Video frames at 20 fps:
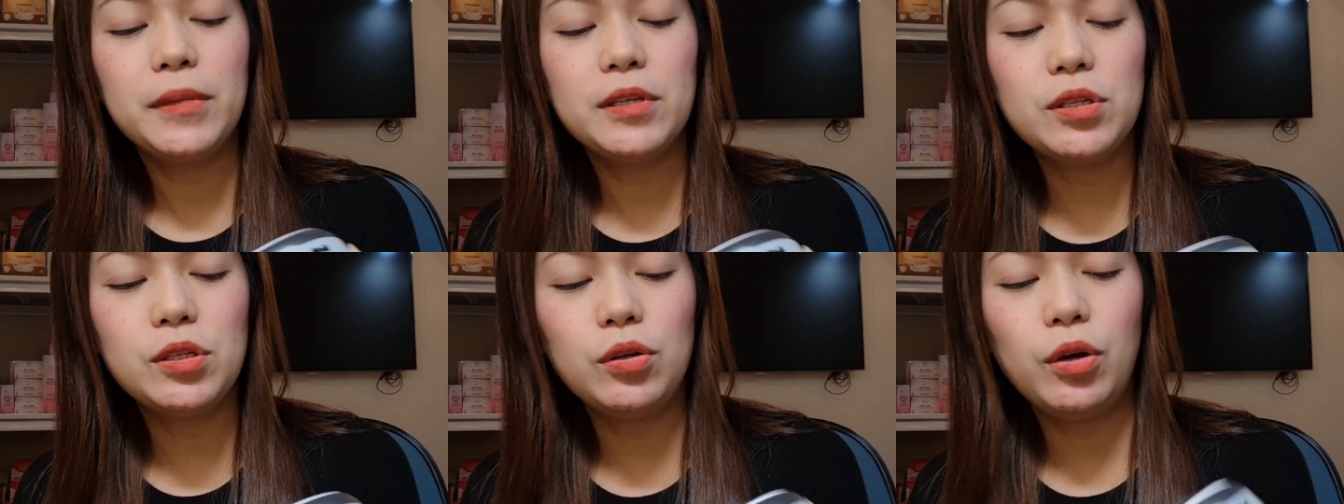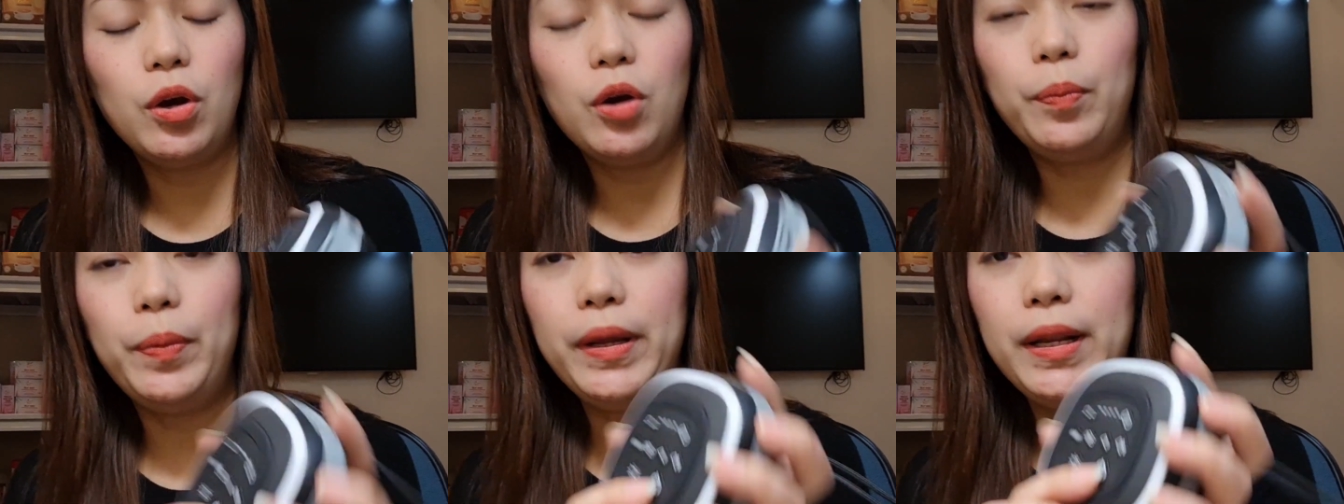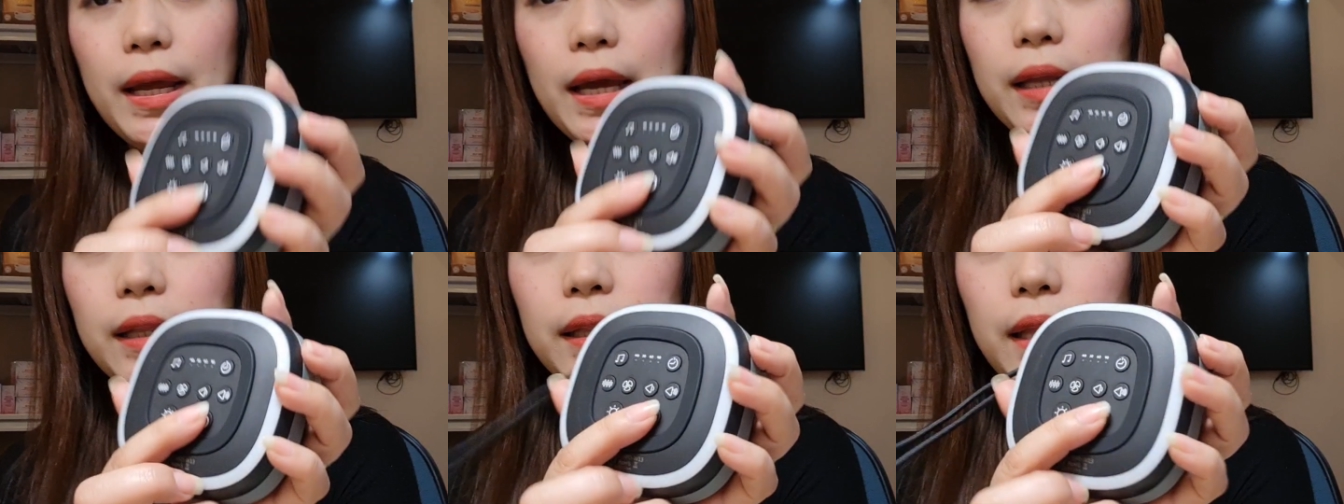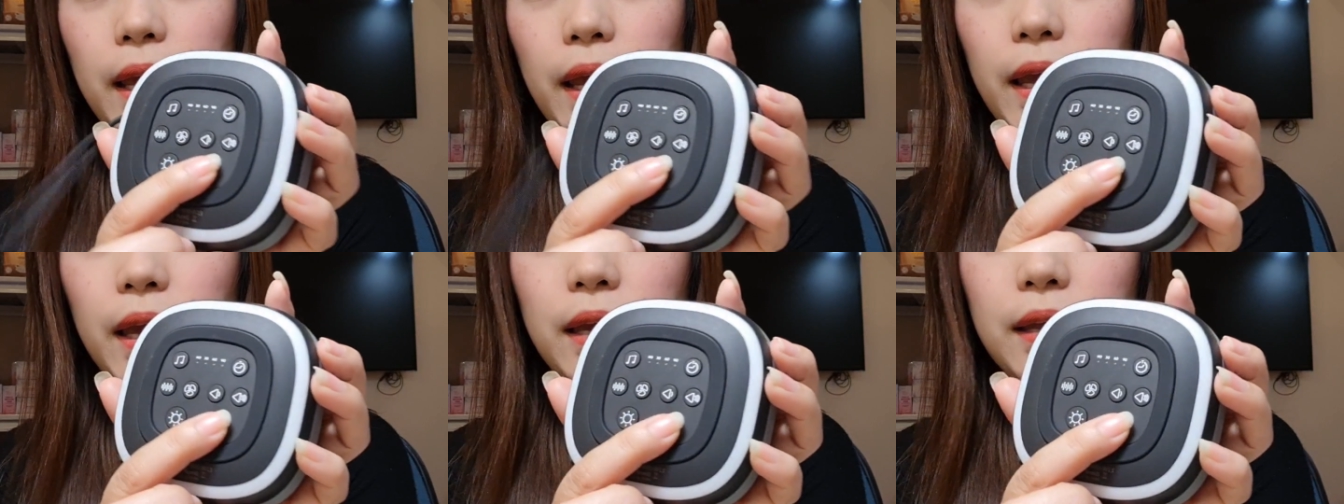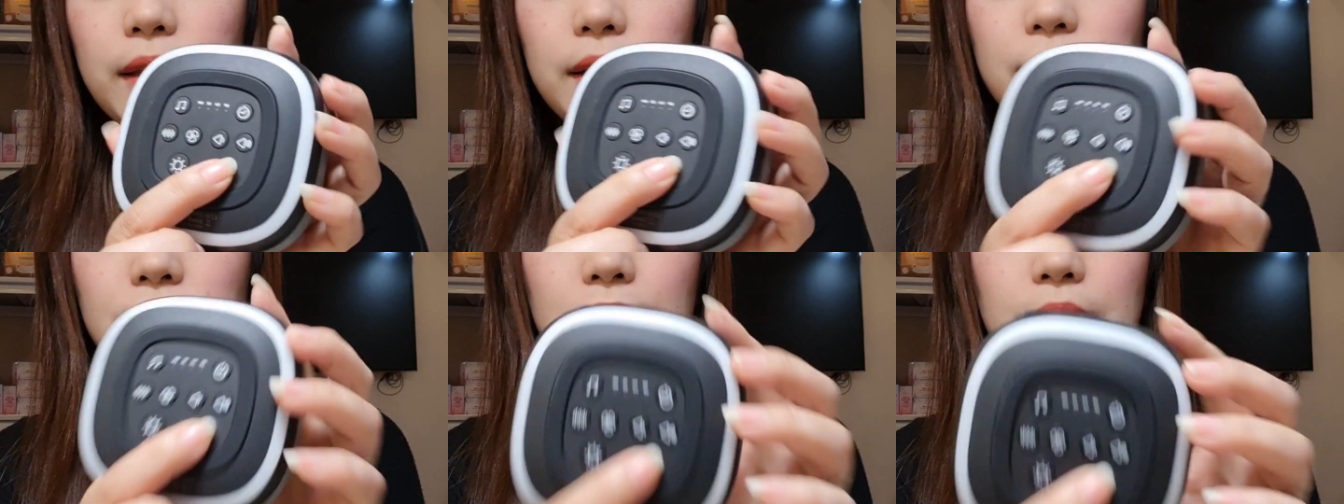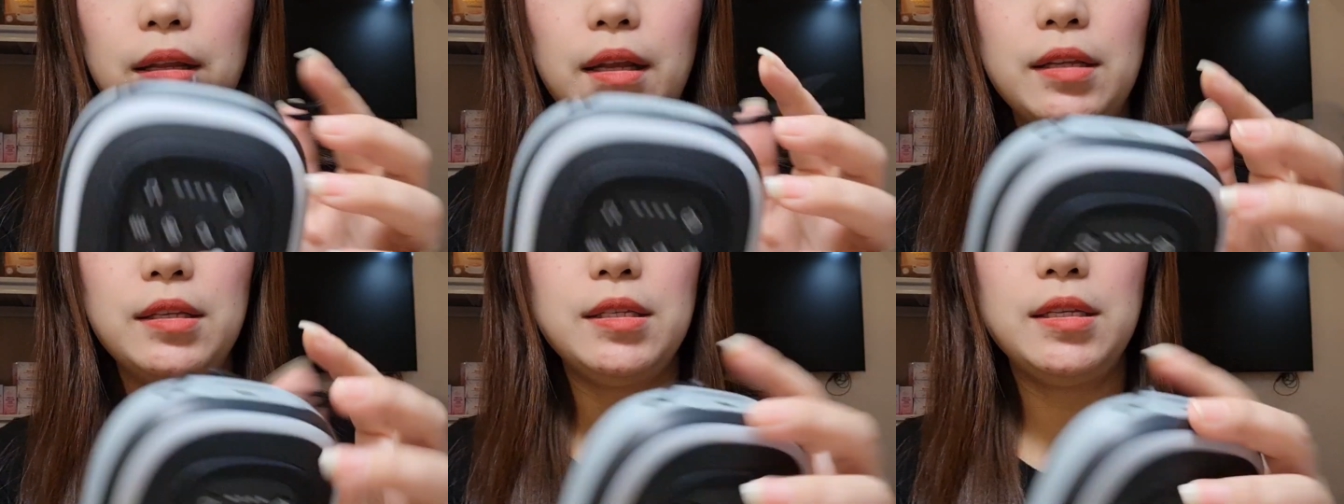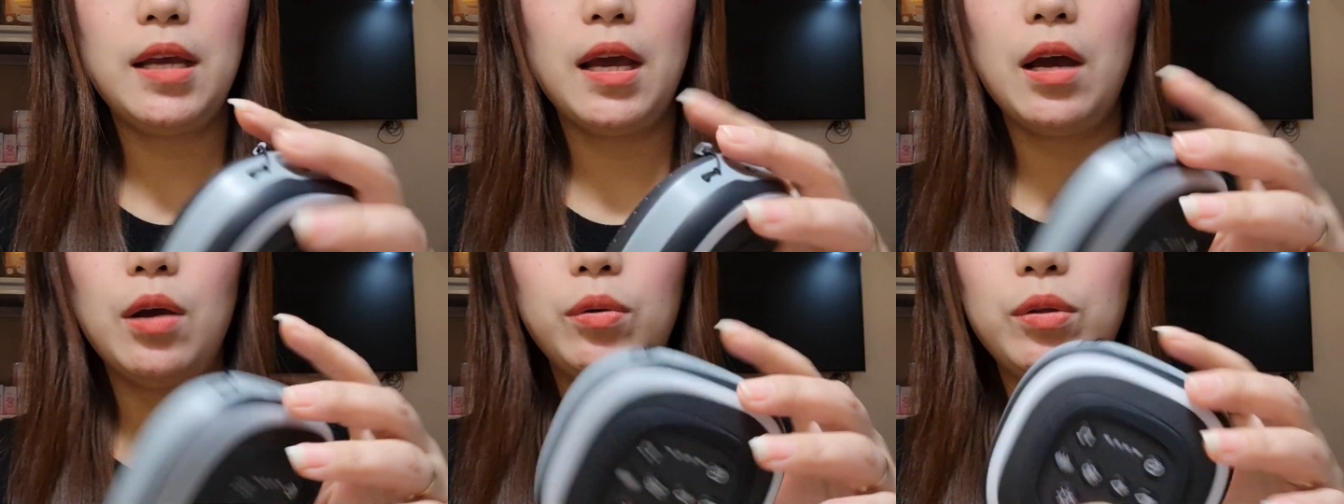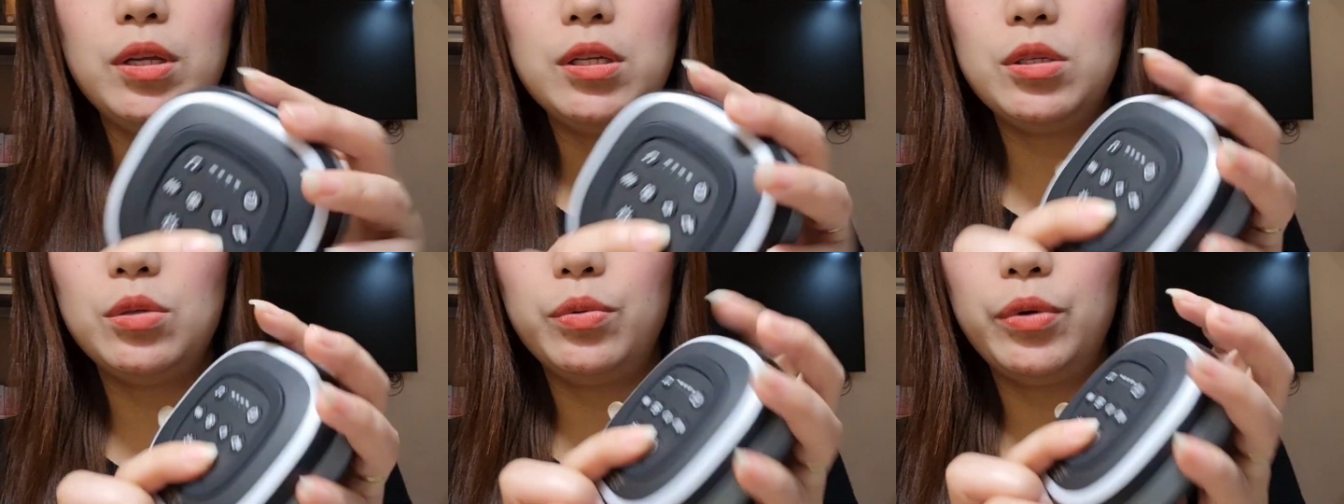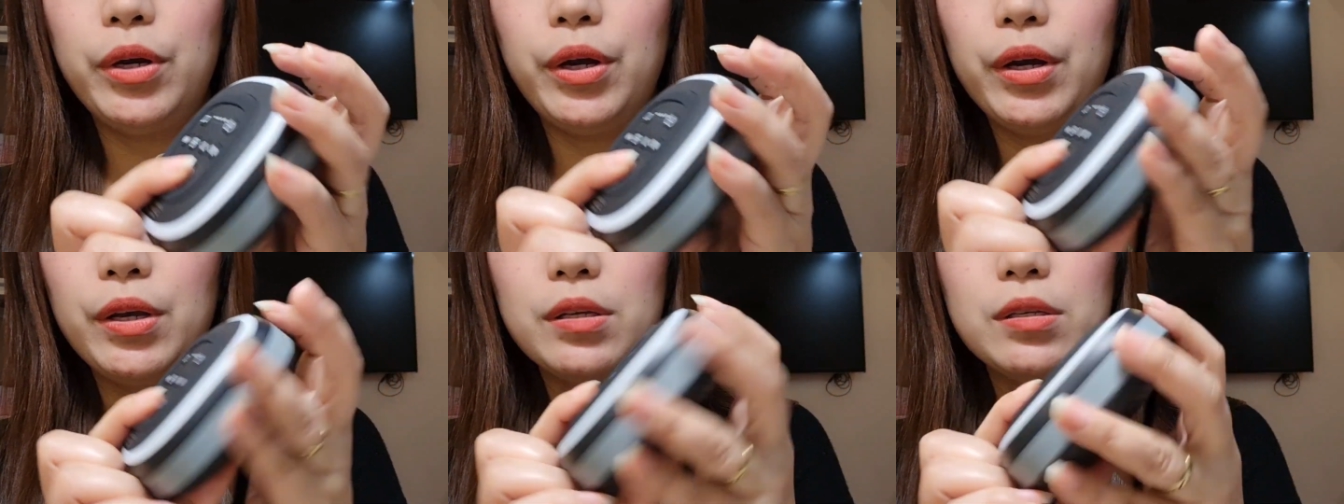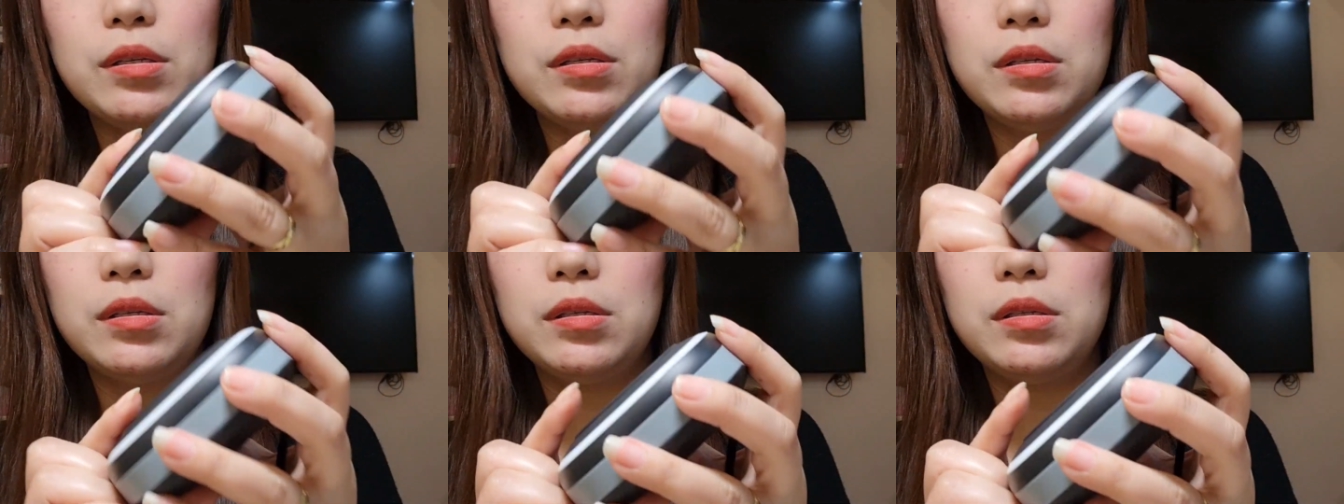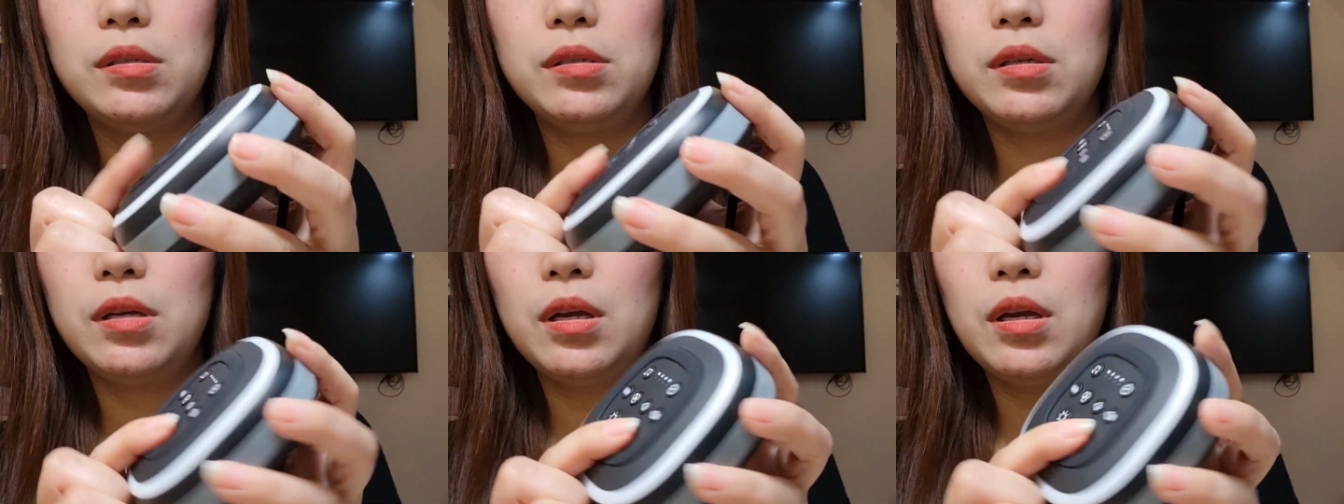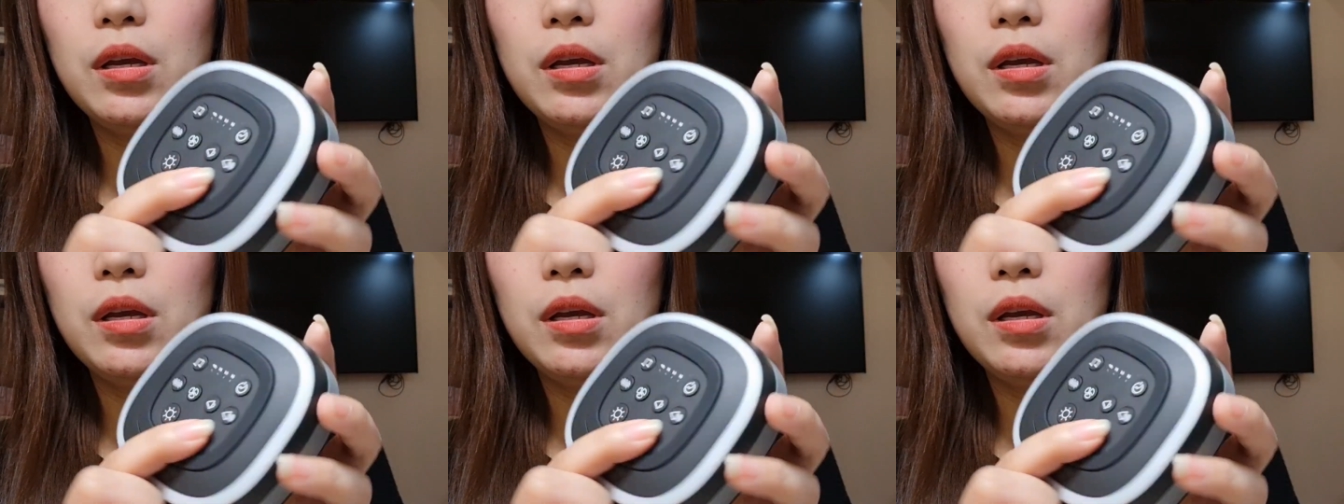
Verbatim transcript: So, open natin. Let's see how this works.